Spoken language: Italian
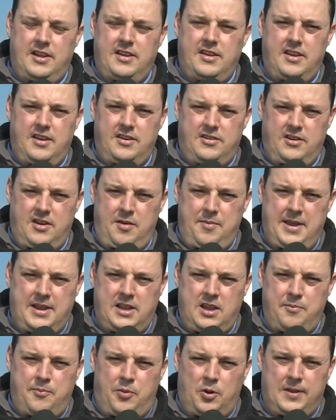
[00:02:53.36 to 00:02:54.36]

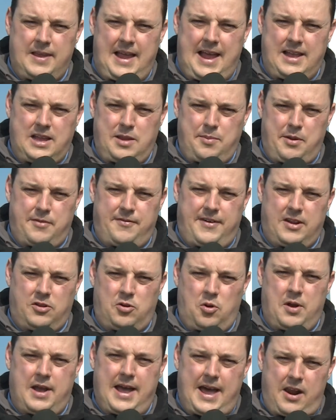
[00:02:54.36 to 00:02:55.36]
decisamente importante per far
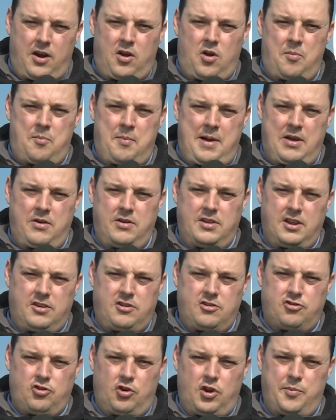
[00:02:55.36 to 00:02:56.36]
toccare con mano i
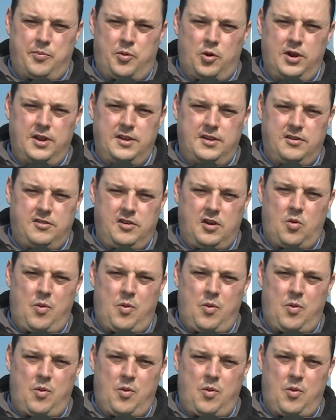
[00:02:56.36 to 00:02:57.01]
decisori politici